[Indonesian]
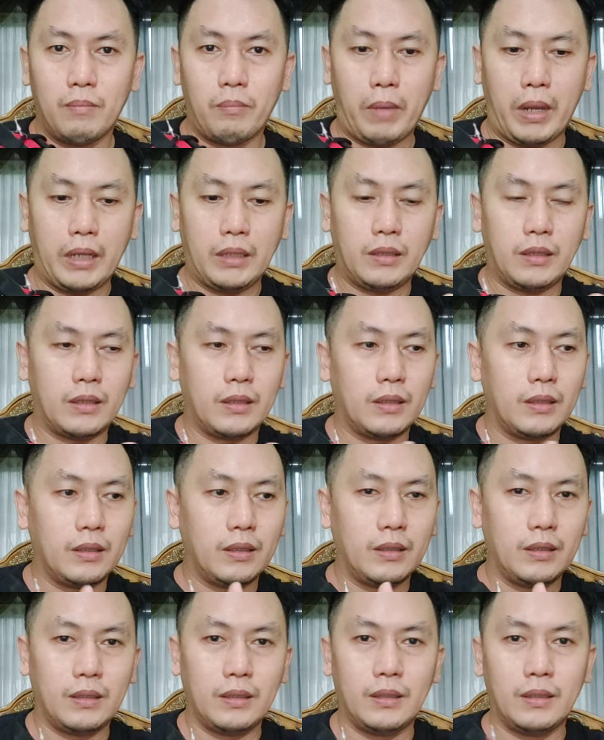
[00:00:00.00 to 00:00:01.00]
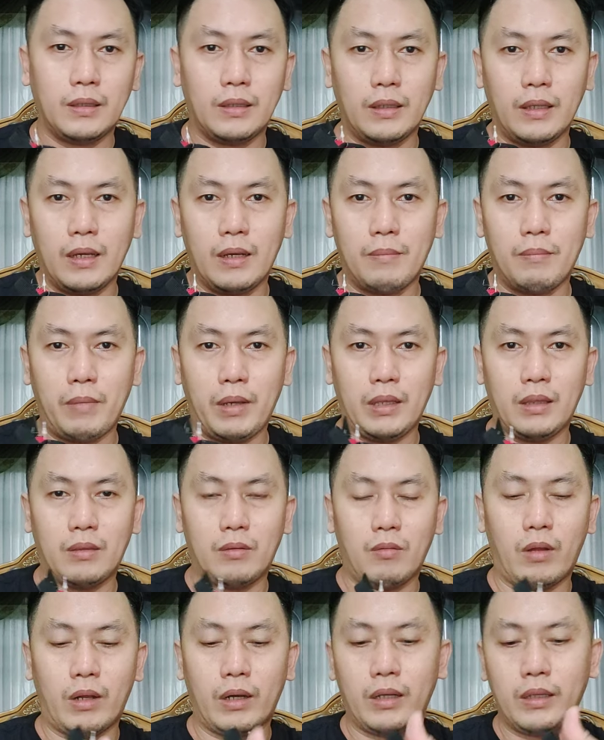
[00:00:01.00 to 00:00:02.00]
matte ya matte
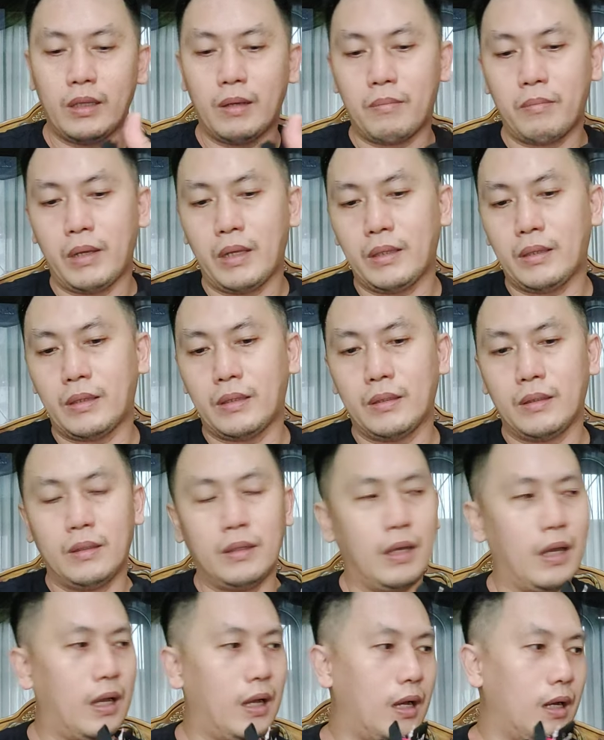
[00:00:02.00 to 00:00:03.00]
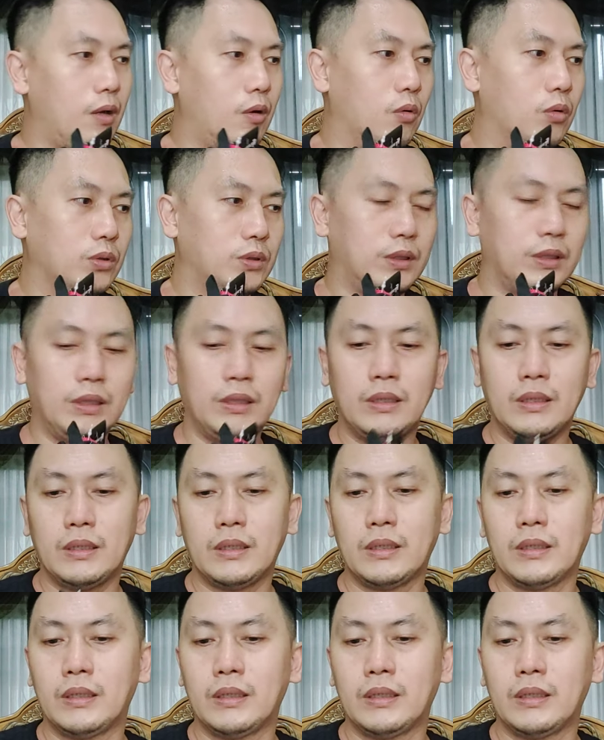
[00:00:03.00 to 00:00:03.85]
warnanya matte nggak glossy